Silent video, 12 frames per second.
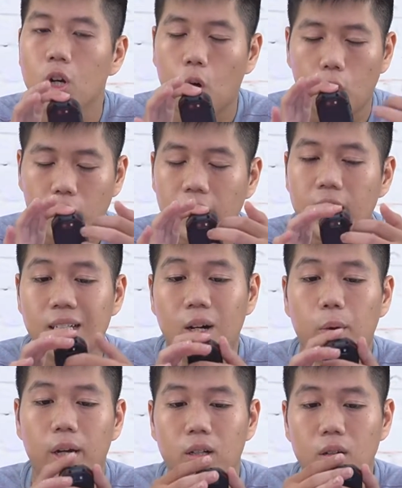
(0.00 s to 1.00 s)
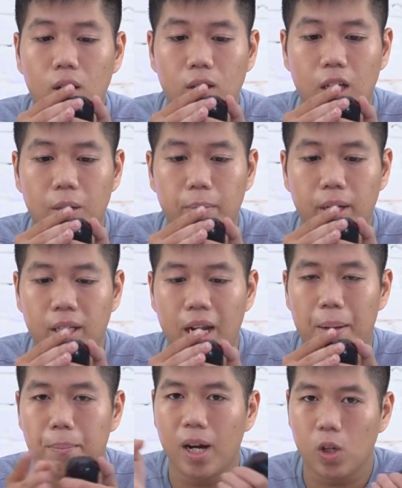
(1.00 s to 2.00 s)
còn khi đi ra ngoài đường thì mình
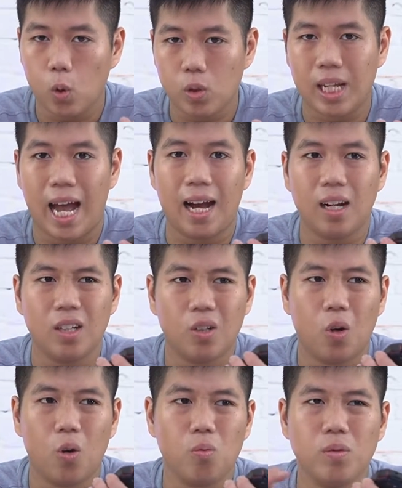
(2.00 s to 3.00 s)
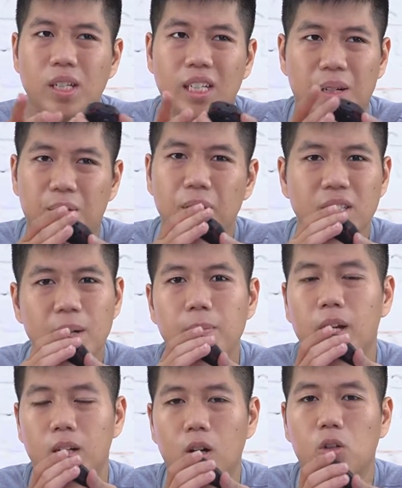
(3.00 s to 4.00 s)
để mắc độ sáng nó cũng chỉ nào mức chấp
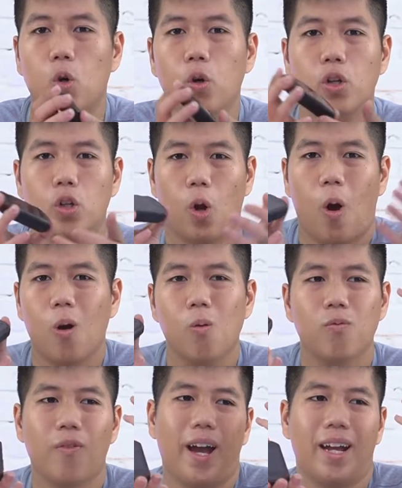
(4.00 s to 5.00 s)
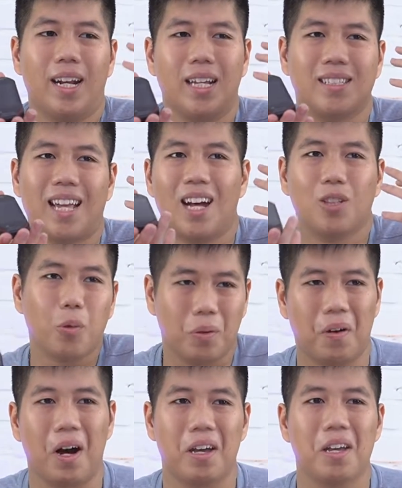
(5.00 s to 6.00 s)
nhận được thôi nó không phải là sáng
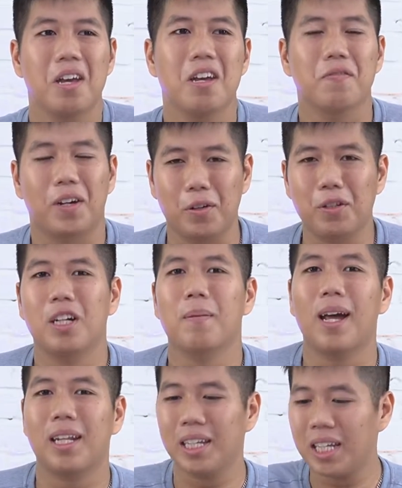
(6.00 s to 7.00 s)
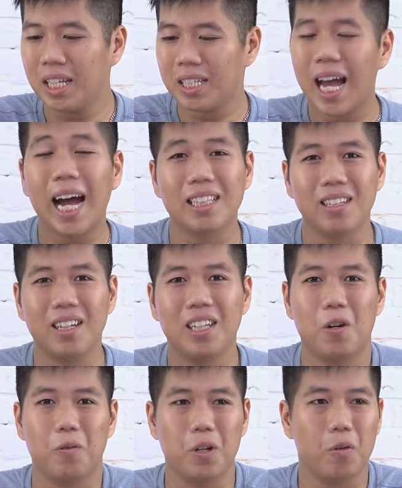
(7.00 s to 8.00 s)
tuyệt vời và nếu như các bạn đi ra dưới
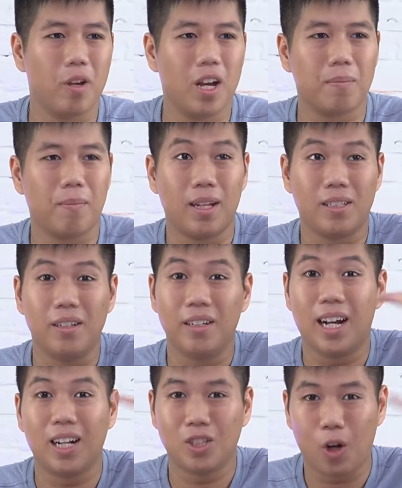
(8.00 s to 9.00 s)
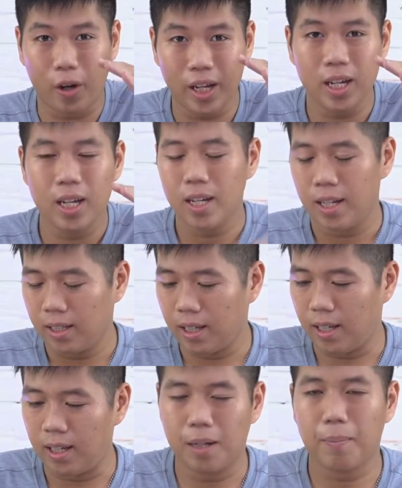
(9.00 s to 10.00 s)
kiểu điều kiện mà trời nắng chói
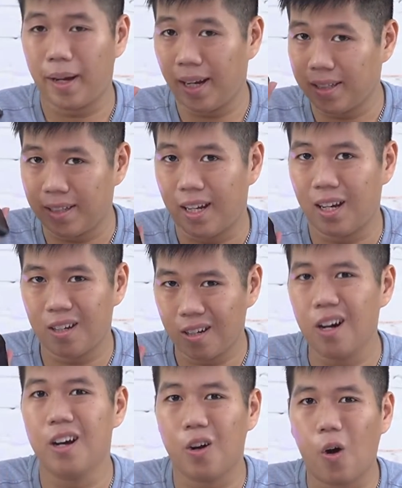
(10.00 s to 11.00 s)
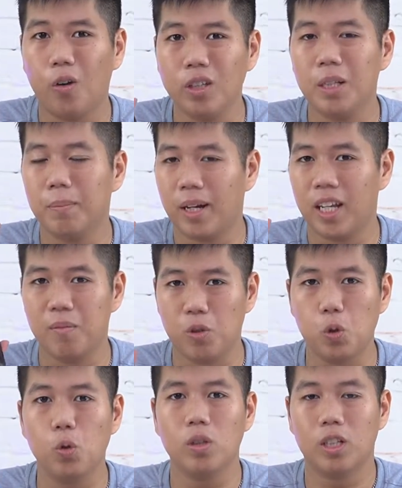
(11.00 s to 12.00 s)
thì cái máy này sẽ hơi khó nhìn màn hình một
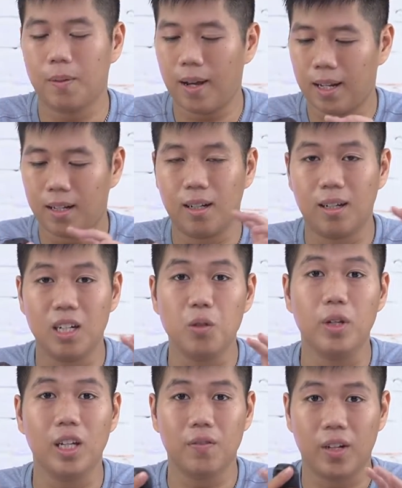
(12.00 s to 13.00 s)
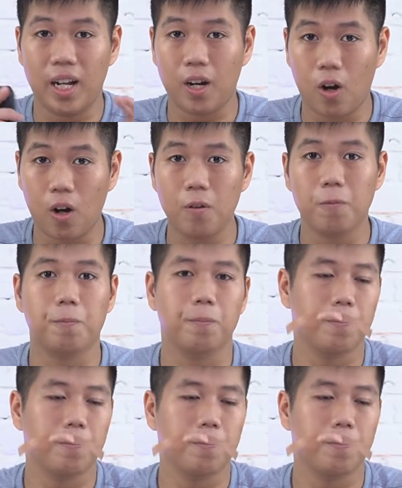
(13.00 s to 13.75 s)
chút các bạn à, lưu ý cái vấn đề đó